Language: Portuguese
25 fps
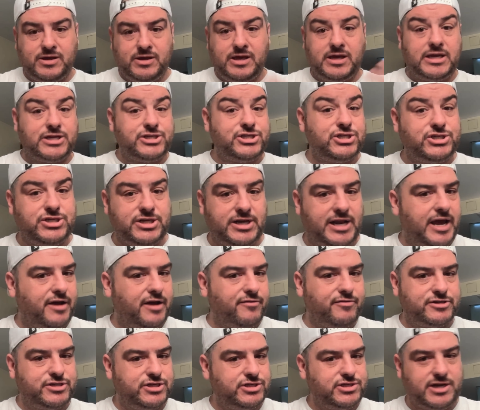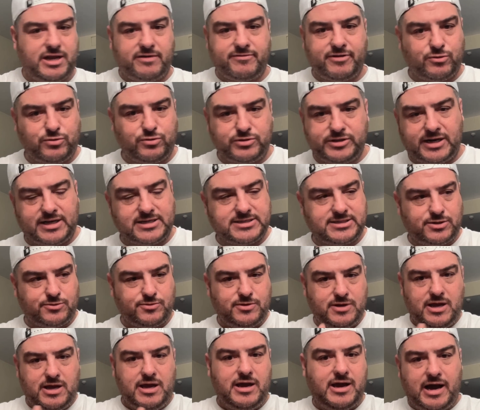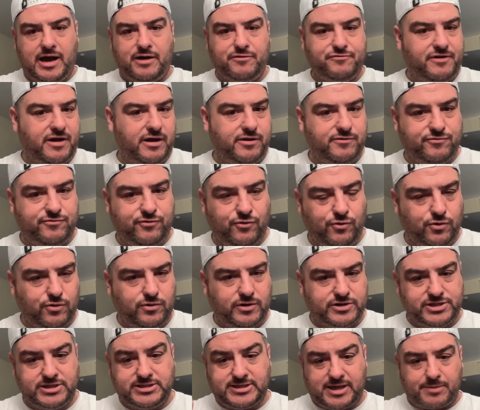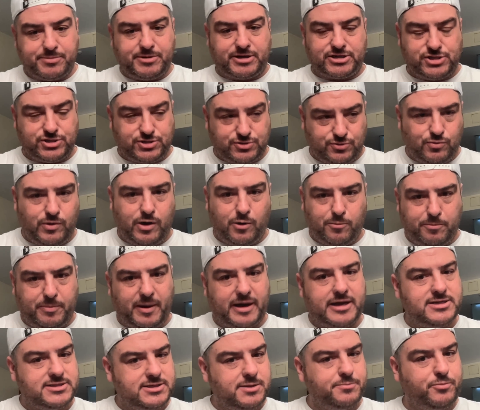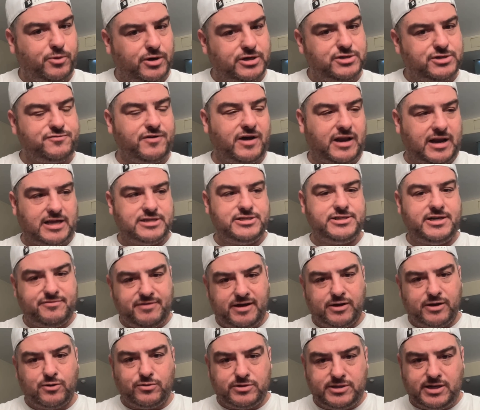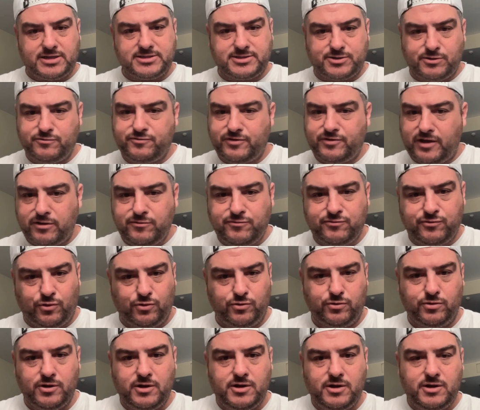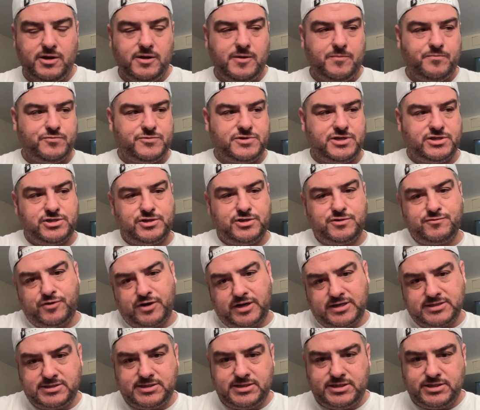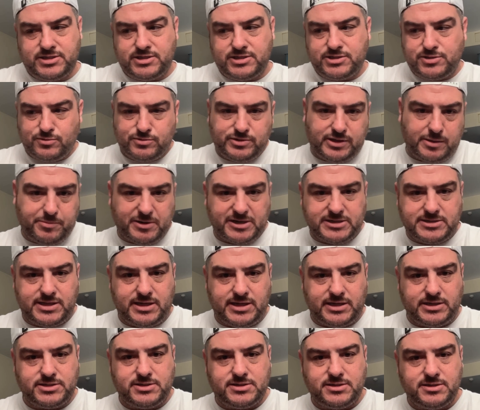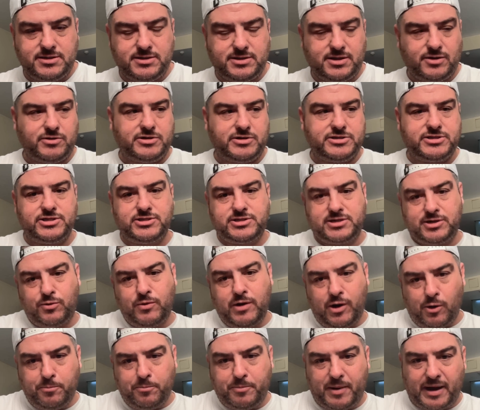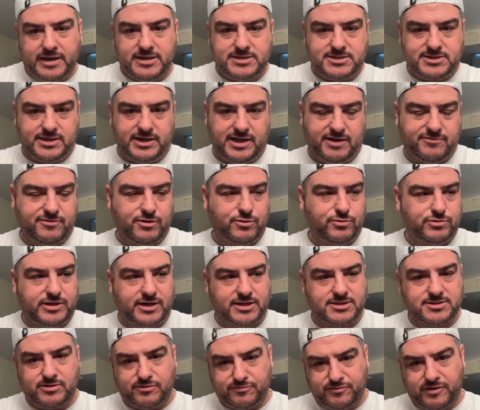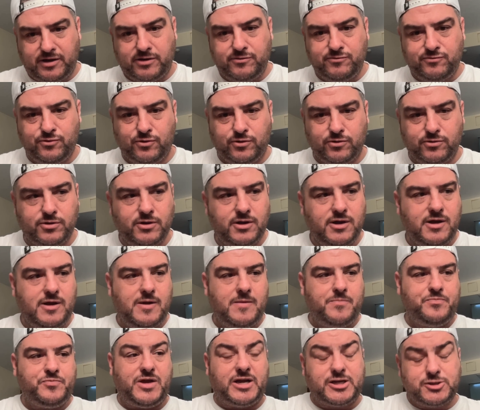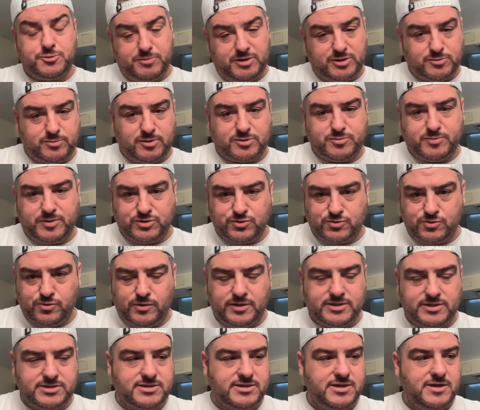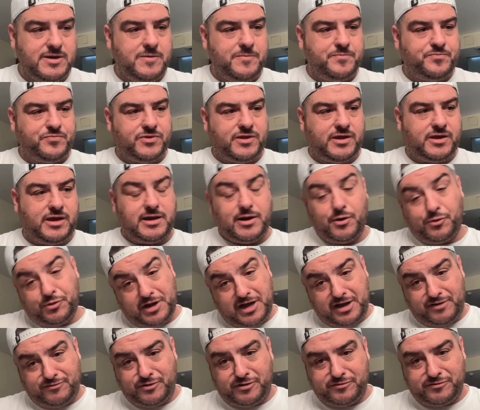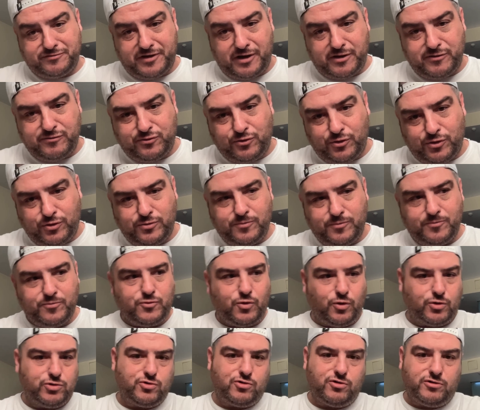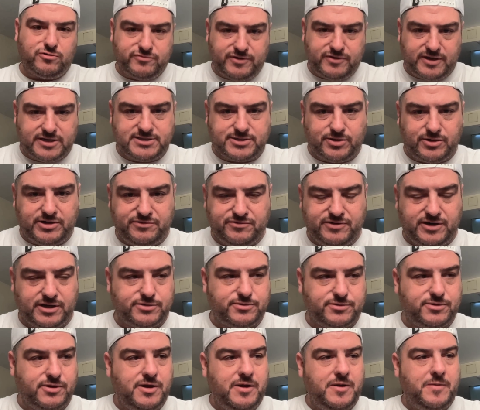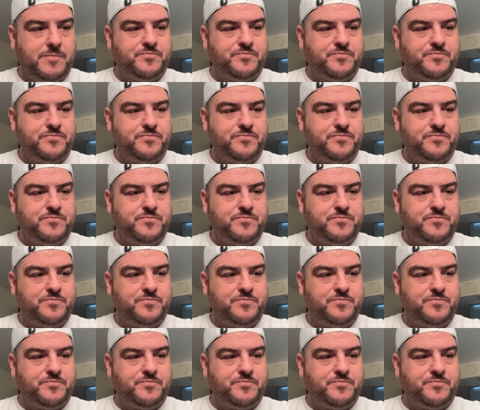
que, que a gente leva? A gente leva a condenação a ferro e fogo? A gente sabe que a gente não é um país que pode falar de levar em condenação a ferro e fogo. Se a gente for assim, a gente não tem presidente. Então a gente não é um país que leva a condenação a ferro e fogo. As mesmas pessoas que não levam a ferro e fogo, quando convém, estão levando.